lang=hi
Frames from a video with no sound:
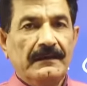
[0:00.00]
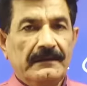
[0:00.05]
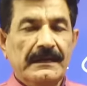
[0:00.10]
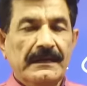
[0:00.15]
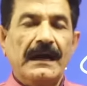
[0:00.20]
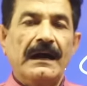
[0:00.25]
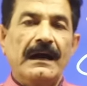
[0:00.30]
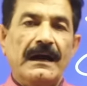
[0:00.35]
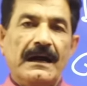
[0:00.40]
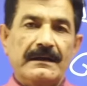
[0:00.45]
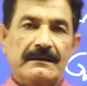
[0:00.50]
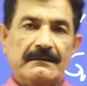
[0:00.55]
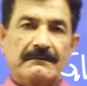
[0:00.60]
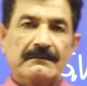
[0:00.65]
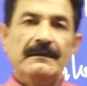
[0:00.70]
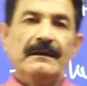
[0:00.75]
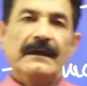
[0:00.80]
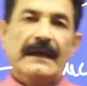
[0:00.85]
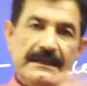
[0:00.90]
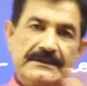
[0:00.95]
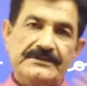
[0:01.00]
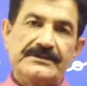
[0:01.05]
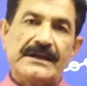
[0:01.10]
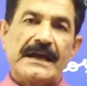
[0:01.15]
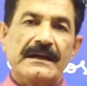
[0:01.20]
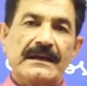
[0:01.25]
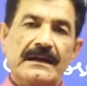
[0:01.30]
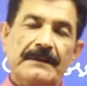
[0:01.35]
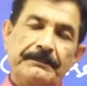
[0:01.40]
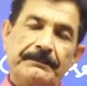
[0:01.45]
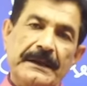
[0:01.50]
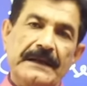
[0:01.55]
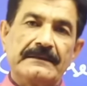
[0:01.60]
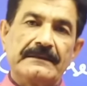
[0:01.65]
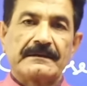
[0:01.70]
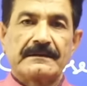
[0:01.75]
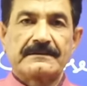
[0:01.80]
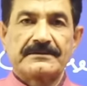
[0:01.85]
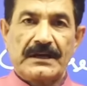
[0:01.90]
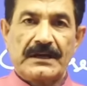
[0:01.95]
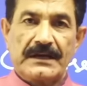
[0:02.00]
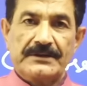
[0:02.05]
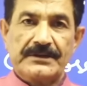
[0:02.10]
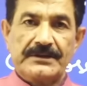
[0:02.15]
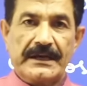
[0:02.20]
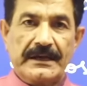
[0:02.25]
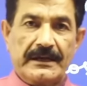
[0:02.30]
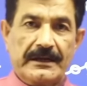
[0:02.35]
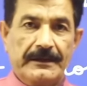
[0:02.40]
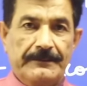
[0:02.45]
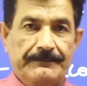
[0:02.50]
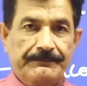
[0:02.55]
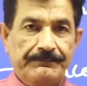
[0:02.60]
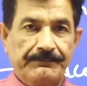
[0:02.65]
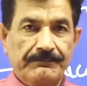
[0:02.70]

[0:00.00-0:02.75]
या हार्ट एंजाइना पेन तक चला जाएगा